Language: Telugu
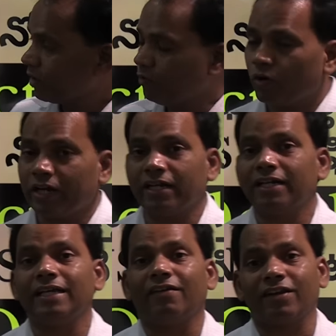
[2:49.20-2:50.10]
ఇంకోటి
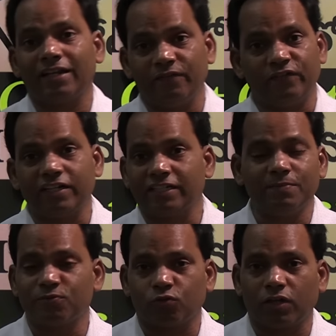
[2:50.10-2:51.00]
ఏంటంటే ఎవరైనా
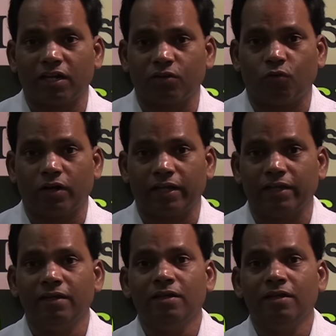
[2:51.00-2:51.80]
విక్టిమ్స్ ఉన్నారనుకోండి